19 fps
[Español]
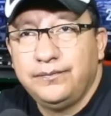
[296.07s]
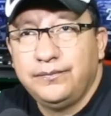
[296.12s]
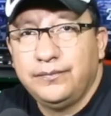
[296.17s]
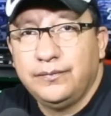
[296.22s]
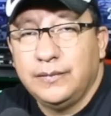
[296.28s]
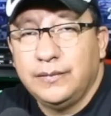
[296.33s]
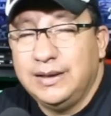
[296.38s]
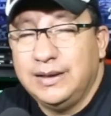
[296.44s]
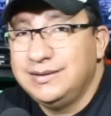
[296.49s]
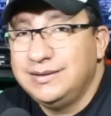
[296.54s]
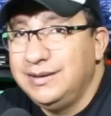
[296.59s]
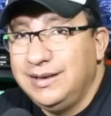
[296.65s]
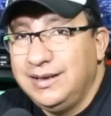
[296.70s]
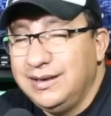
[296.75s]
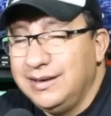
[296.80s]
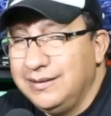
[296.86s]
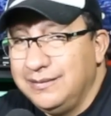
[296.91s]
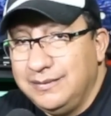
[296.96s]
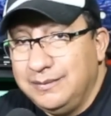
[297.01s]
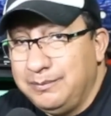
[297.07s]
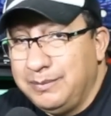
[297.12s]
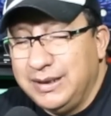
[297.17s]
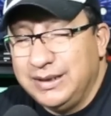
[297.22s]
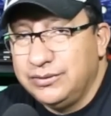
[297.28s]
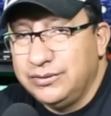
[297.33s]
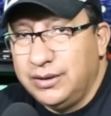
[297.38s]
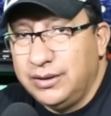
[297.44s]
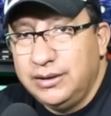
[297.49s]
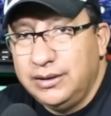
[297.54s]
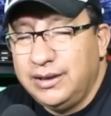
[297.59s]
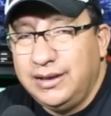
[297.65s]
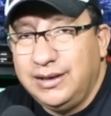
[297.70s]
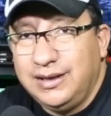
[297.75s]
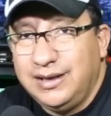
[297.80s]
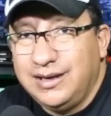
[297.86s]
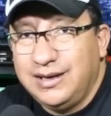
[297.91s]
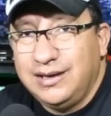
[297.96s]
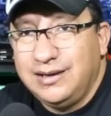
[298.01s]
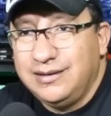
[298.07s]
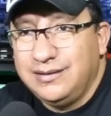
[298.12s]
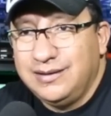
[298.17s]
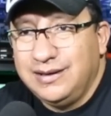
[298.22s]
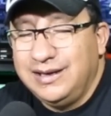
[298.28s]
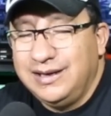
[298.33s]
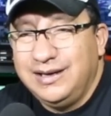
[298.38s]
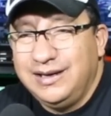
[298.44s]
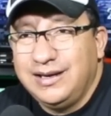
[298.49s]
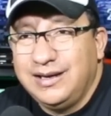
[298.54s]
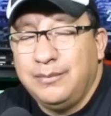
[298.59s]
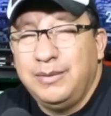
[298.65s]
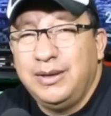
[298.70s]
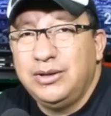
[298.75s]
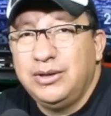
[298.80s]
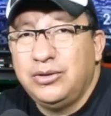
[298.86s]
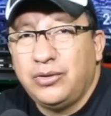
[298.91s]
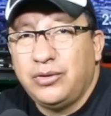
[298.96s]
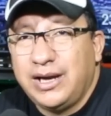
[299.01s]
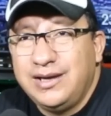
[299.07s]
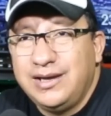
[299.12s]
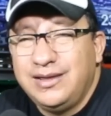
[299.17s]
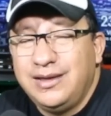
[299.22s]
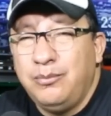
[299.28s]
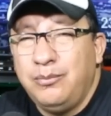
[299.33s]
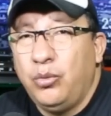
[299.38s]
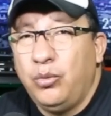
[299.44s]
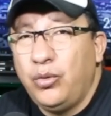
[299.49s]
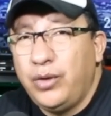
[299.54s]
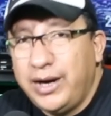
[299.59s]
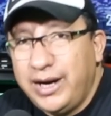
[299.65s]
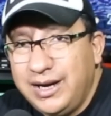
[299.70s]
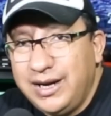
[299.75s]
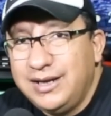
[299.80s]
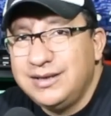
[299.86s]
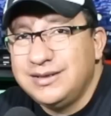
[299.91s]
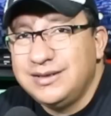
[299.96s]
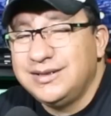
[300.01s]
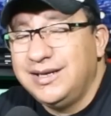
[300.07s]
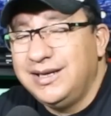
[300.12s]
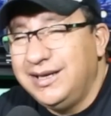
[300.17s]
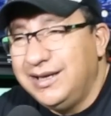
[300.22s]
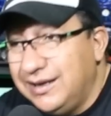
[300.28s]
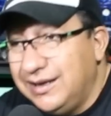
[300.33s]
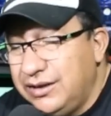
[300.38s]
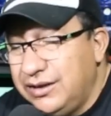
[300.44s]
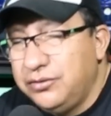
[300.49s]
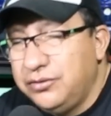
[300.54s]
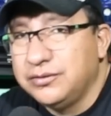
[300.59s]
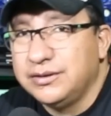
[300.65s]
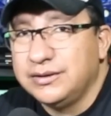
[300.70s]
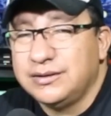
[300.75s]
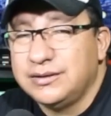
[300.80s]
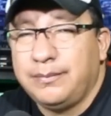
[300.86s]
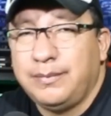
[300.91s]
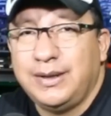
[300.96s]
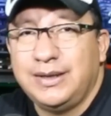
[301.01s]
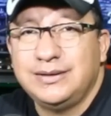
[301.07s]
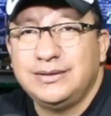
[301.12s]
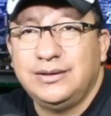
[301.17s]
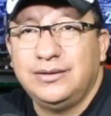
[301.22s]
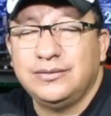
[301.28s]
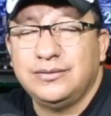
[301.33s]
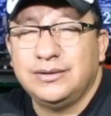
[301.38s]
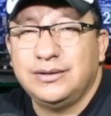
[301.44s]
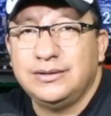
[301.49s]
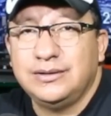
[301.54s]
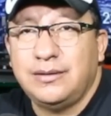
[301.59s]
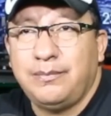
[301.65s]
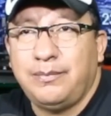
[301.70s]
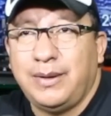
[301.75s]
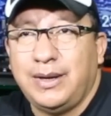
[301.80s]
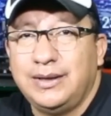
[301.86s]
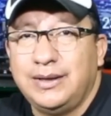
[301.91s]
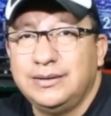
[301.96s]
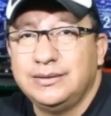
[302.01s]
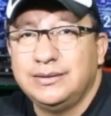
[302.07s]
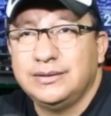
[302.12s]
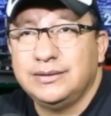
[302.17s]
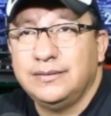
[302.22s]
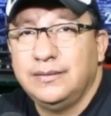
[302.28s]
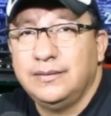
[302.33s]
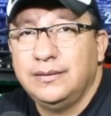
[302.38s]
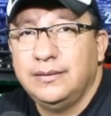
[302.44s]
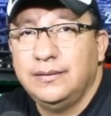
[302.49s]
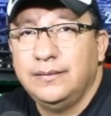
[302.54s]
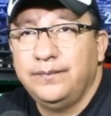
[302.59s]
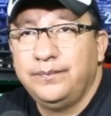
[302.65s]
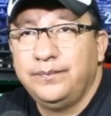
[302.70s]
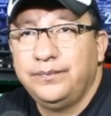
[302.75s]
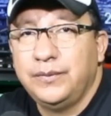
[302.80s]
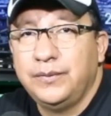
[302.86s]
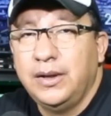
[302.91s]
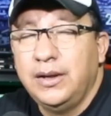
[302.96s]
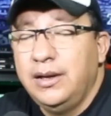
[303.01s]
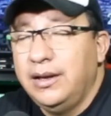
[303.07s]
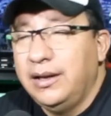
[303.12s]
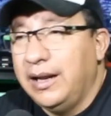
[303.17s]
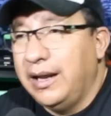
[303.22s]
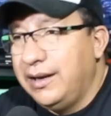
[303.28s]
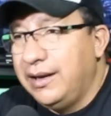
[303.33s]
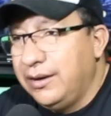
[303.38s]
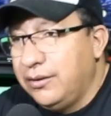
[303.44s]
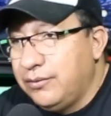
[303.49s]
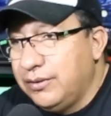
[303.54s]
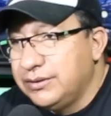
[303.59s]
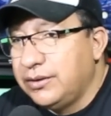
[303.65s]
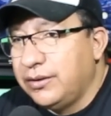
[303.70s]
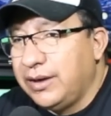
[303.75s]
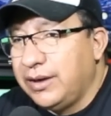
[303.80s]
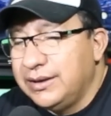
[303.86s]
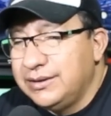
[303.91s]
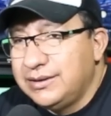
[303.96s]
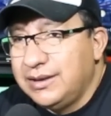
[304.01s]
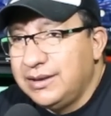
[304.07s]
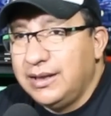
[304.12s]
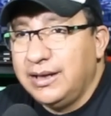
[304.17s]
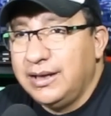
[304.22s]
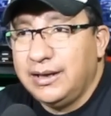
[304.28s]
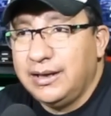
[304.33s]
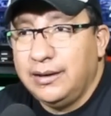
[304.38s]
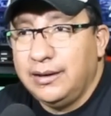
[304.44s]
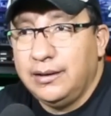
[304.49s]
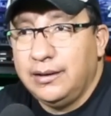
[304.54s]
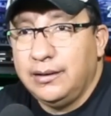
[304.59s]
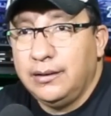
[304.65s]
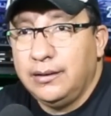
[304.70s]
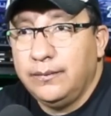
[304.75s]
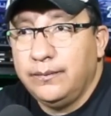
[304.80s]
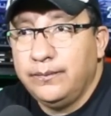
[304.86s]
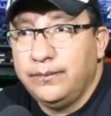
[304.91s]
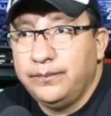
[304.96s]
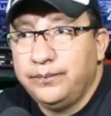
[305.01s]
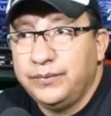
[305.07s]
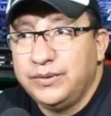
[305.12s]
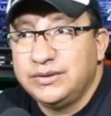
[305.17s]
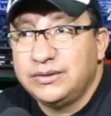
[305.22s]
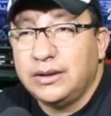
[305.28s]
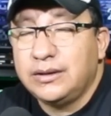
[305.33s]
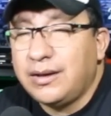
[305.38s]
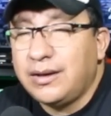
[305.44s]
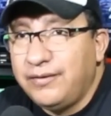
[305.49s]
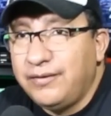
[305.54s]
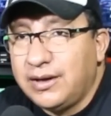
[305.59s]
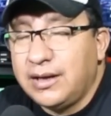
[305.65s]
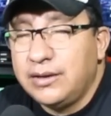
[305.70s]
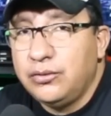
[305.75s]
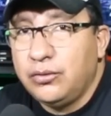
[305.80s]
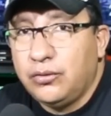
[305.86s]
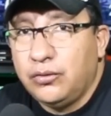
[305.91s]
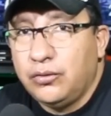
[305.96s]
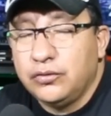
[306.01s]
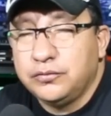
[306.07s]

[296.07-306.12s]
Es impresionante el incremento que hay de mujeres y niños desaparecidos en este país. La delincuencia organizada que está traficando con los